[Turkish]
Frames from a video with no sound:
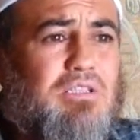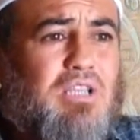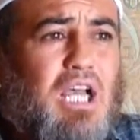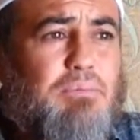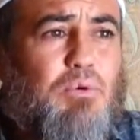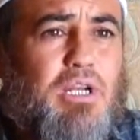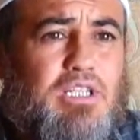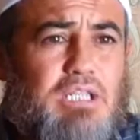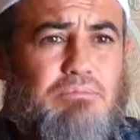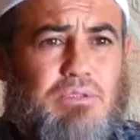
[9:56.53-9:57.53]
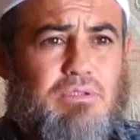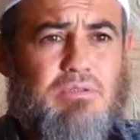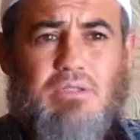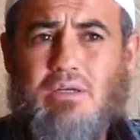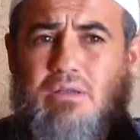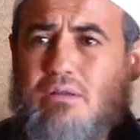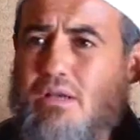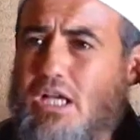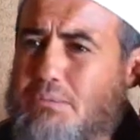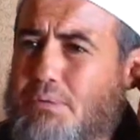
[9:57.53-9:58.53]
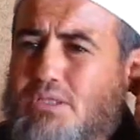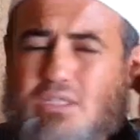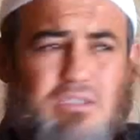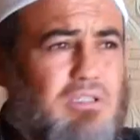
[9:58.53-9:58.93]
onları sahip olan kimdir? Et